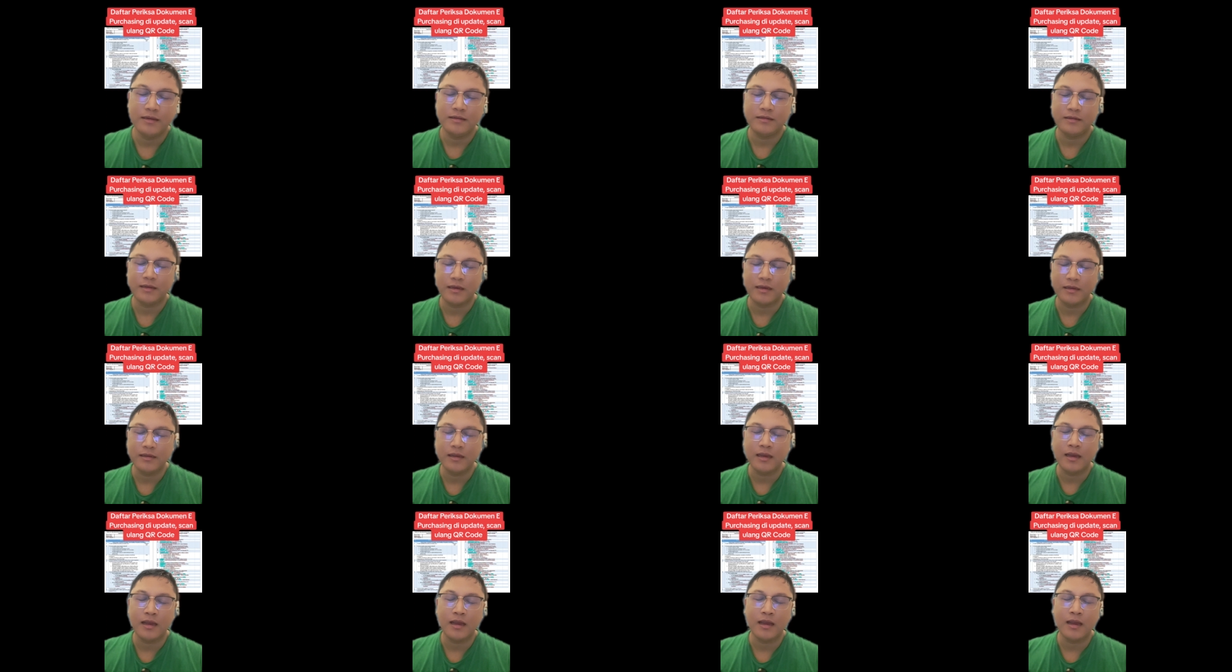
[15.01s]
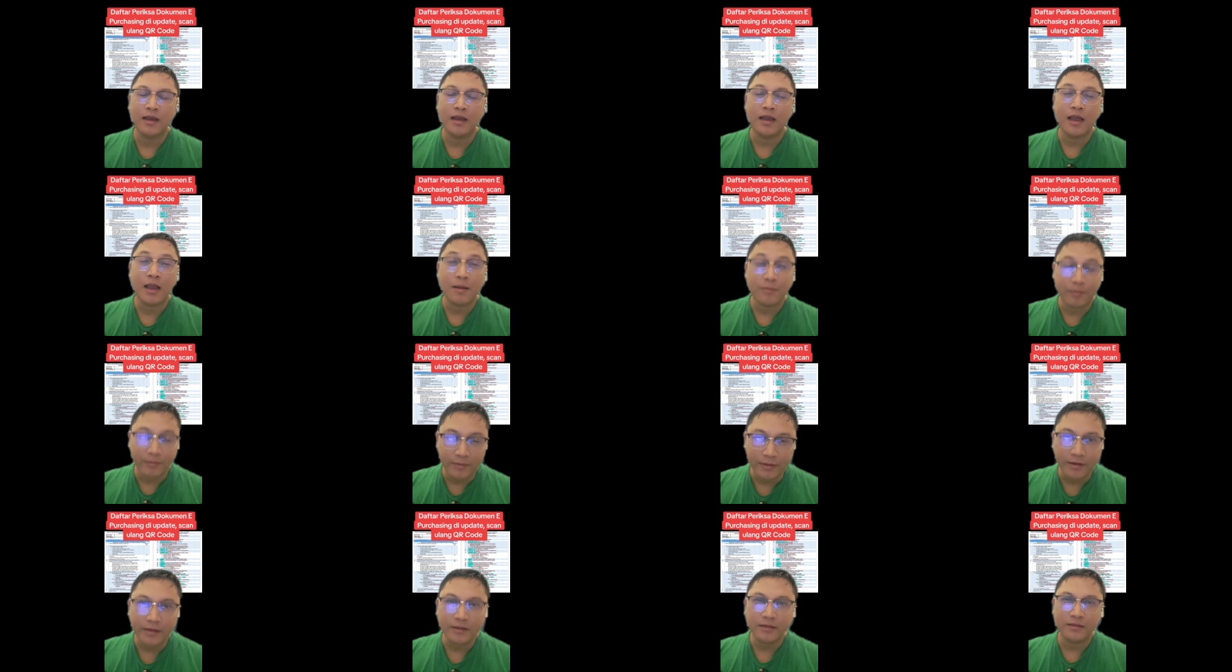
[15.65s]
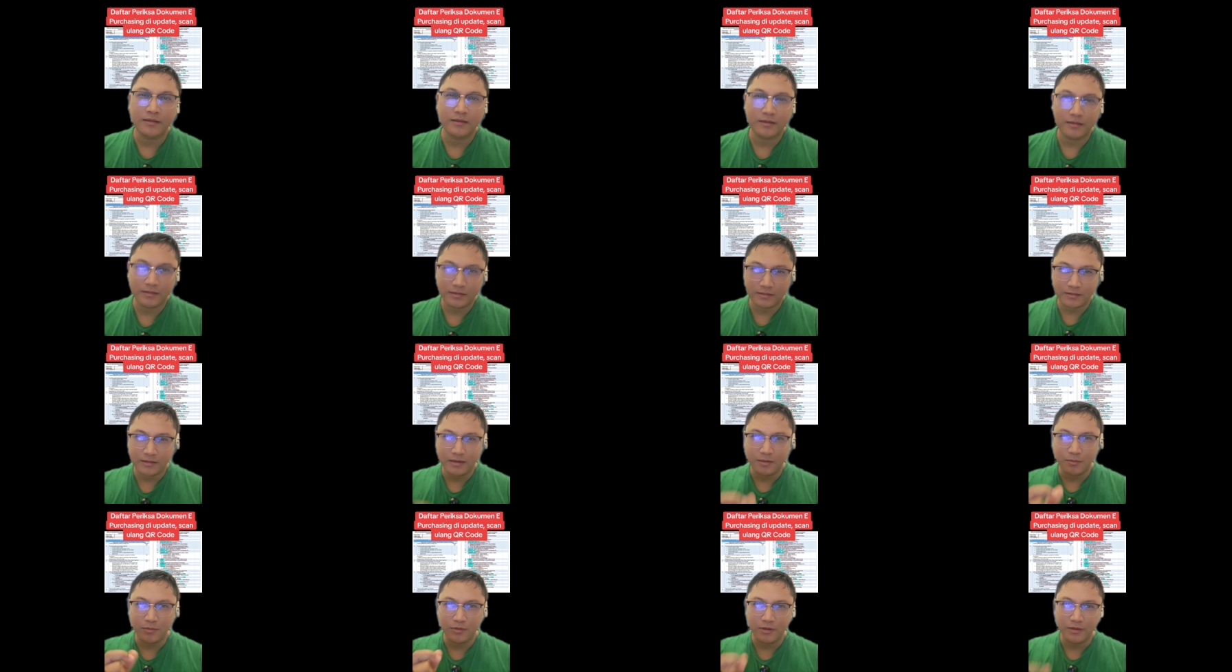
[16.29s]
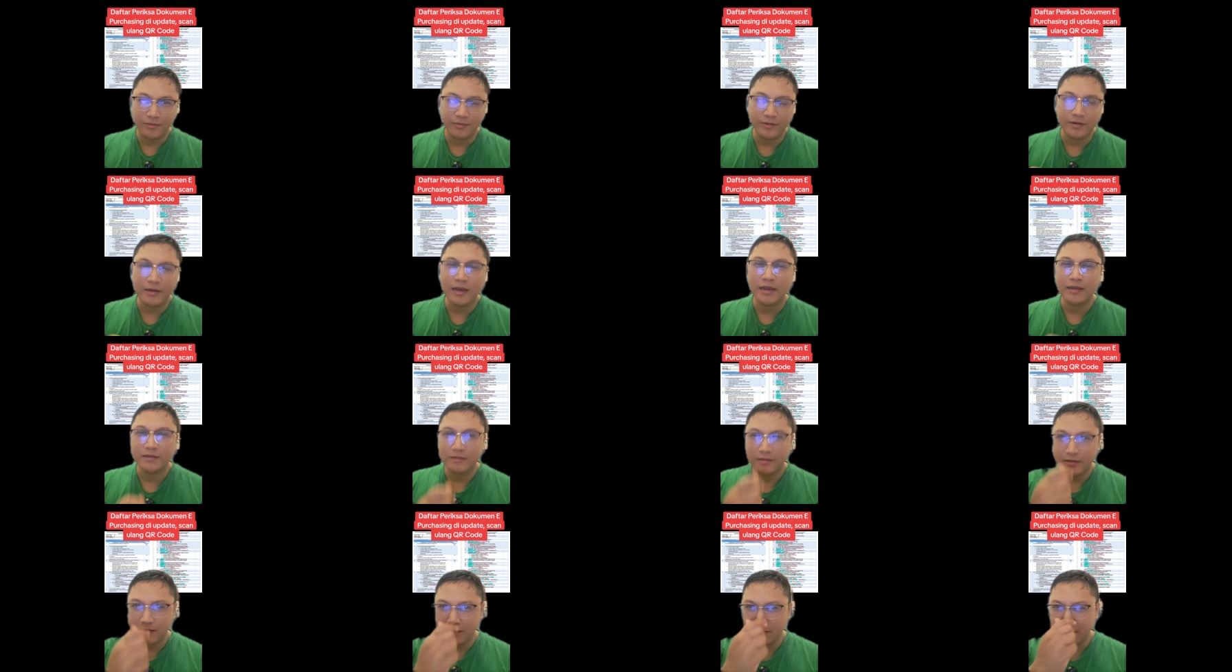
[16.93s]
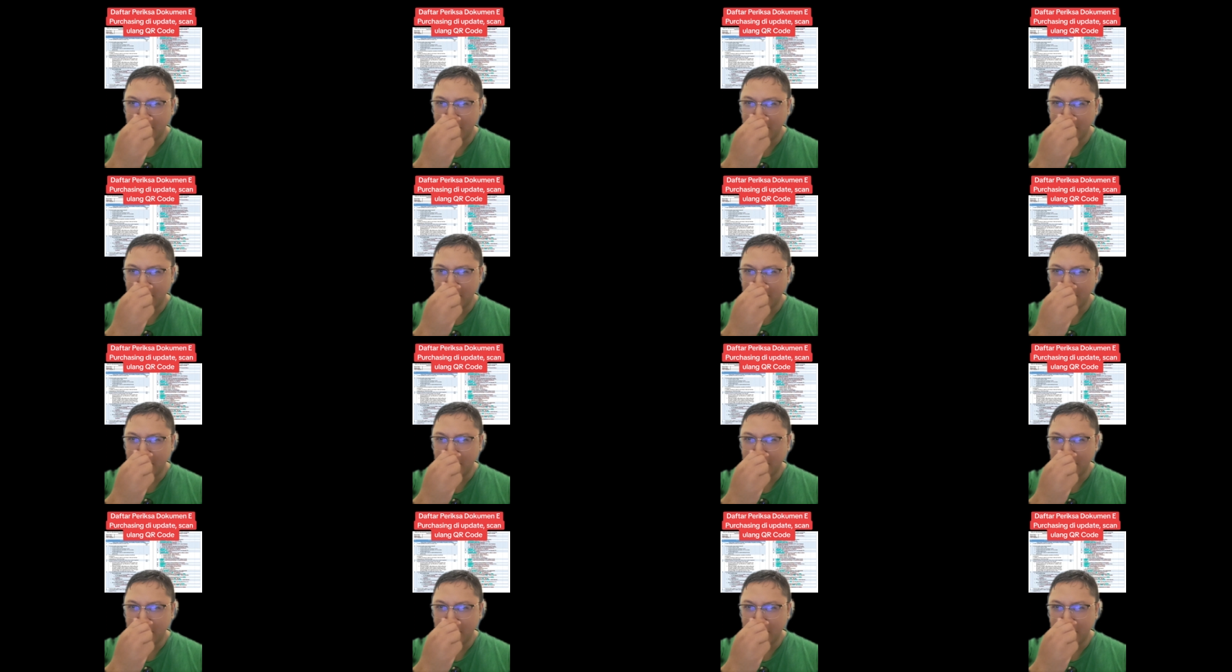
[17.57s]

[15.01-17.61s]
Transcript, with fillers: saya upgrade, saya modifikasi